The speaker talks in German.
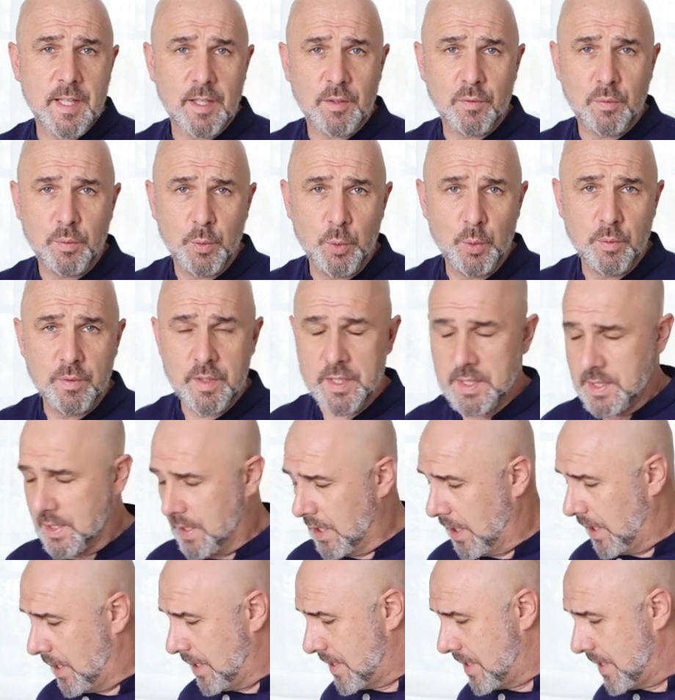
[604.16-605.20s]
nicht viel wie
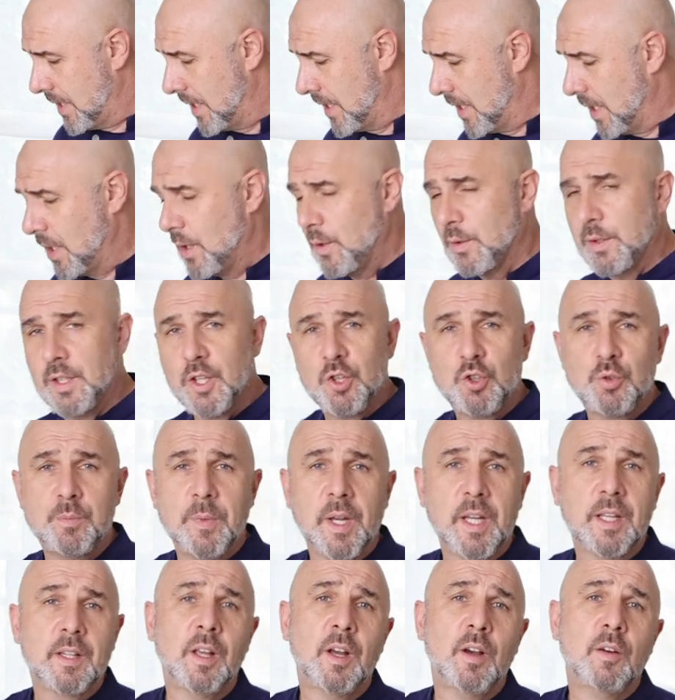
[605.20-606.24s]
seht und es
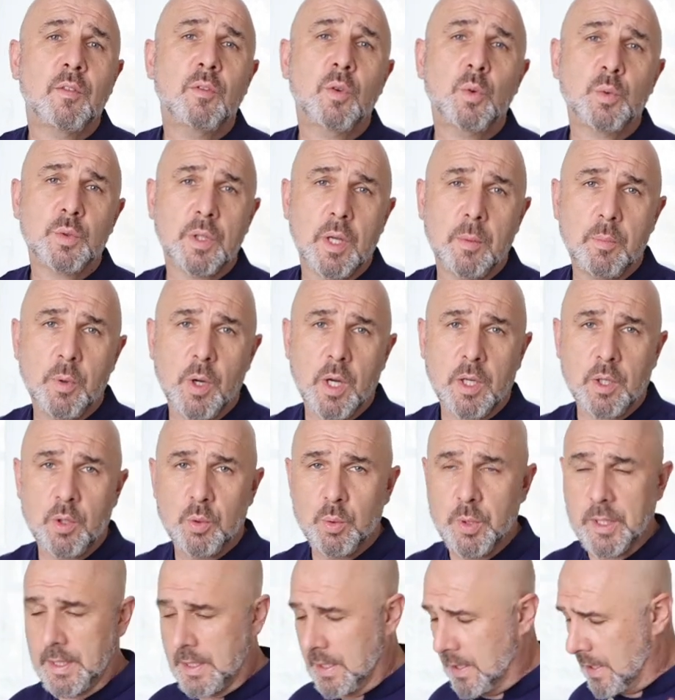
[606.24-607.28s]
schmeckt wunderbar
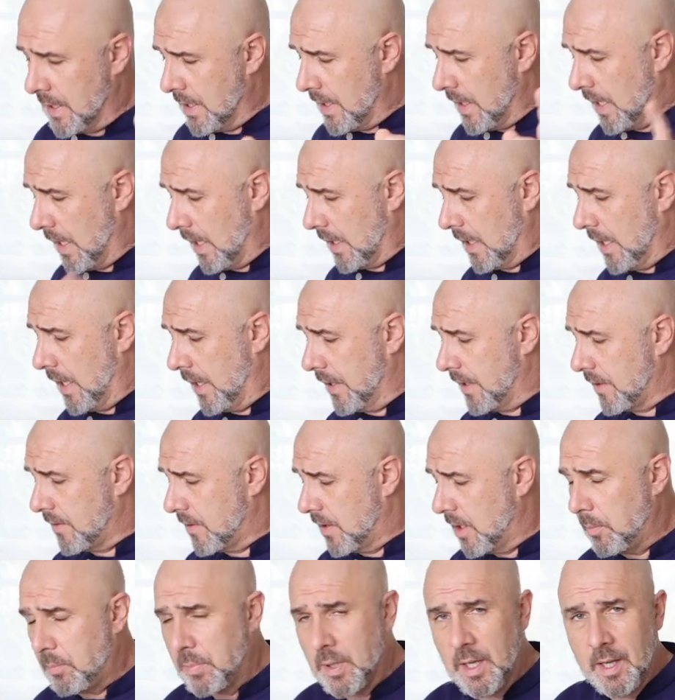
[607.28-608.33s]
gut. Ein kleiner
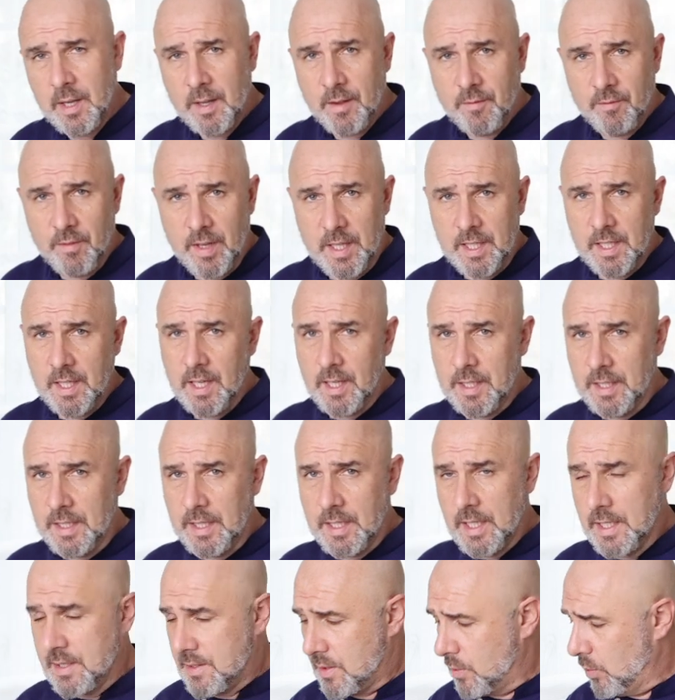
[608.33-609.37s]
Tipp, wenn ihr
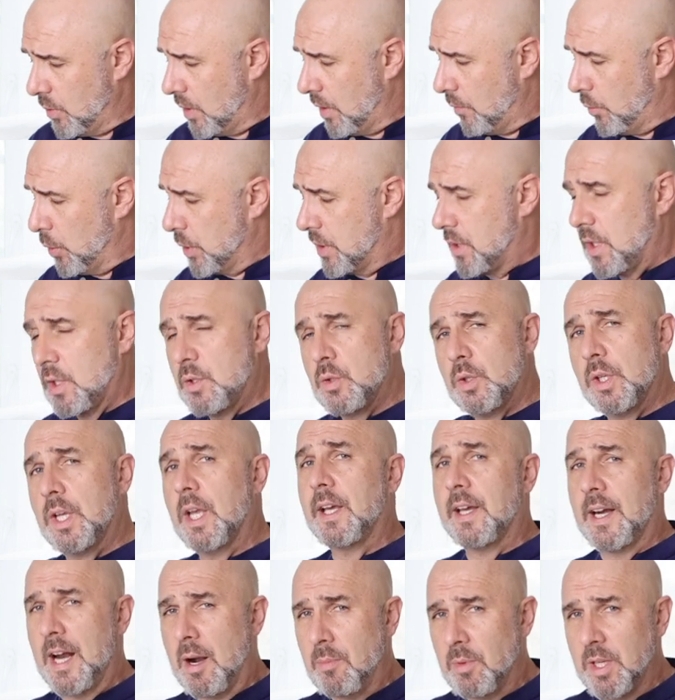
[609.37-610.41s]
hingeht und ihr wollt euch solche
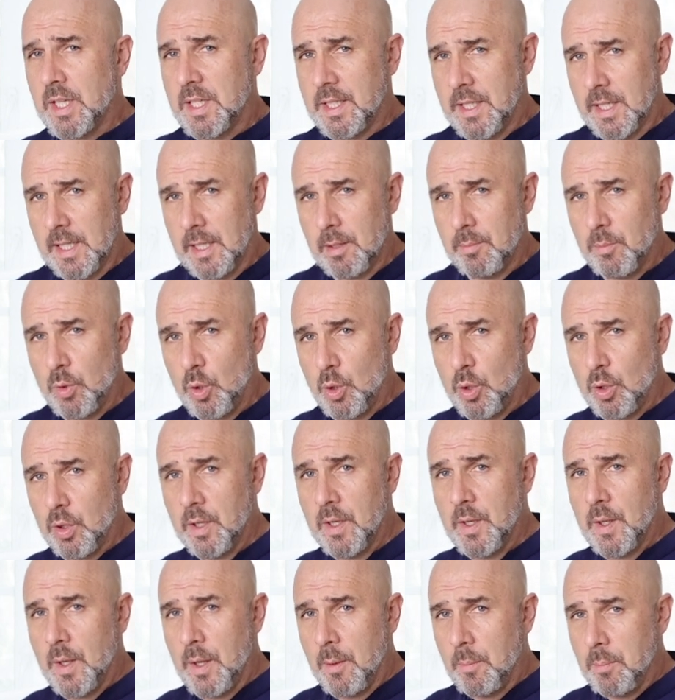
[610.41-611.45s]
Kramenknädel machen
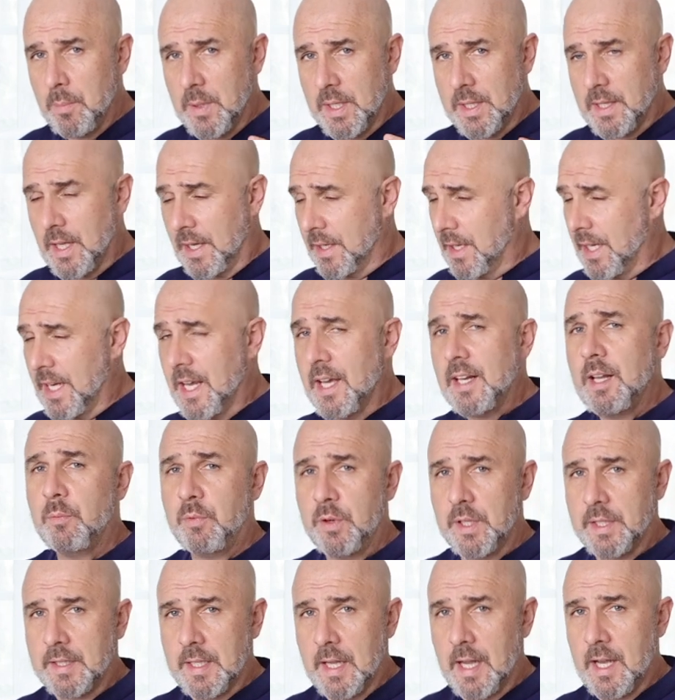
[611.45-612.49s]
mit einem
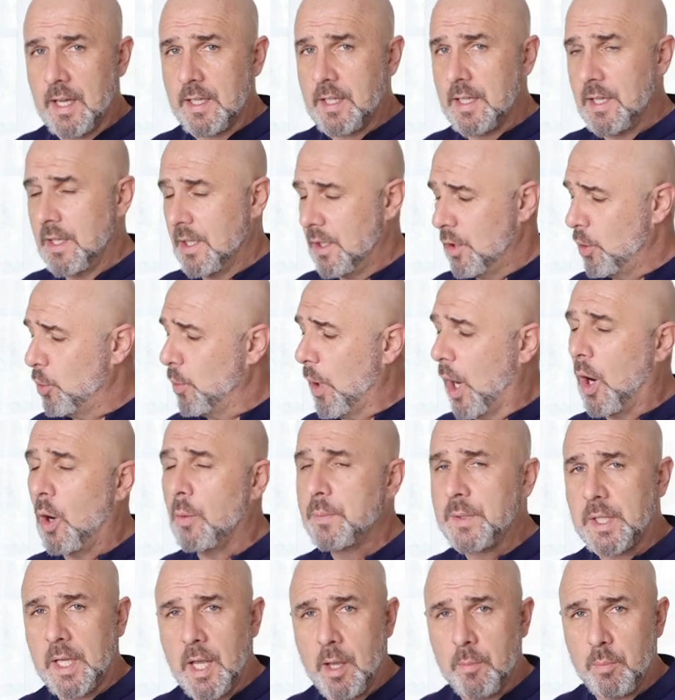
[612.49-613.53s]
Erdäpfeltag,
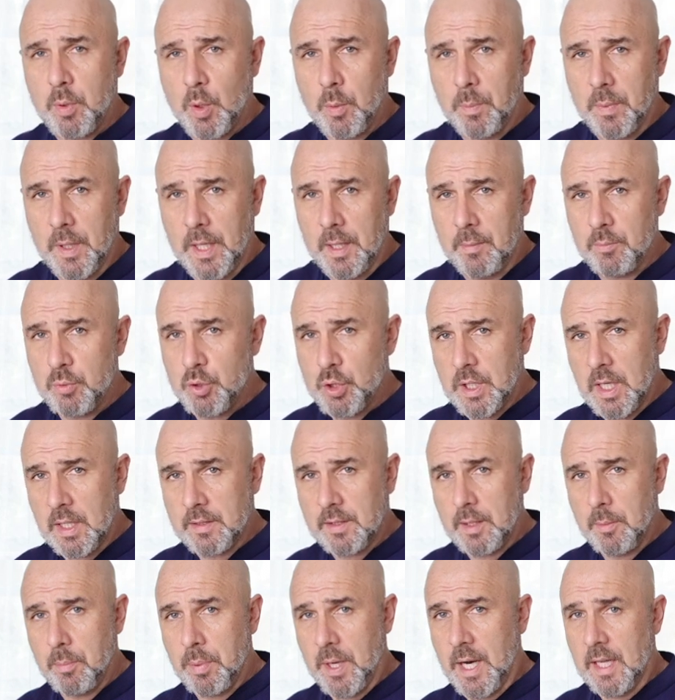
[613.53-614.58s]
überhaupt kein Problem. Statt
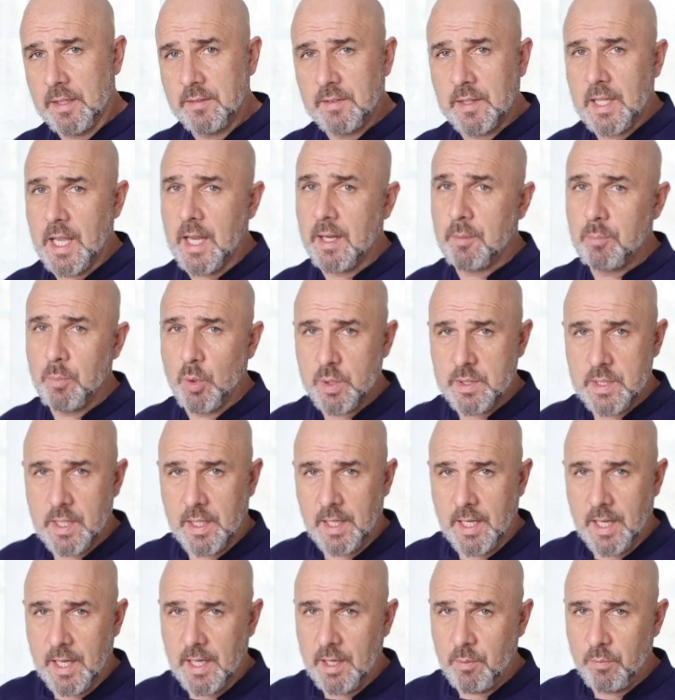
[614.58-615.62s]
einem Brandteig macht
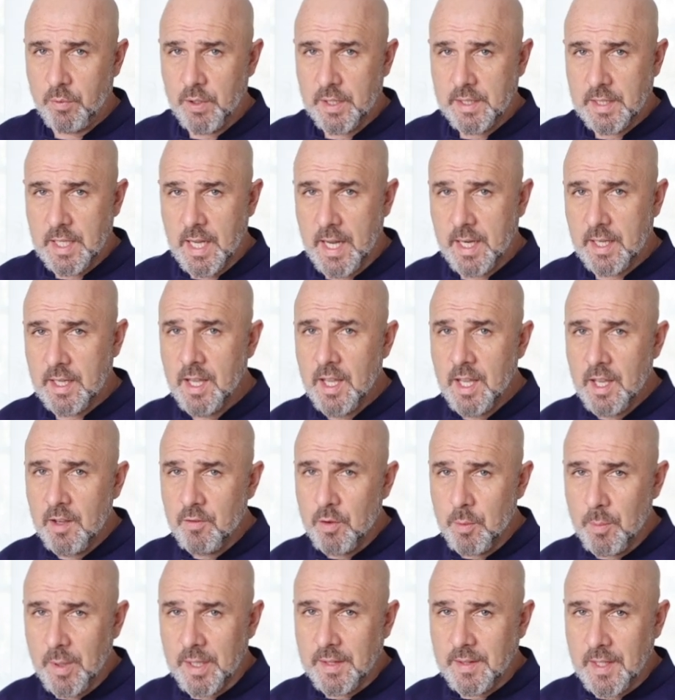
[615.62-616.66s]
einen Erdäpfelteig.
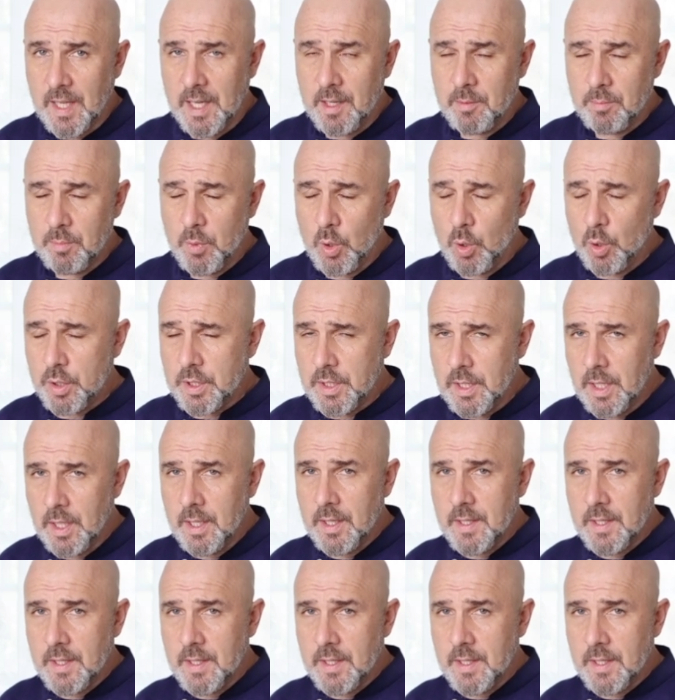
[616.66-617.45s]
Wie man den macht,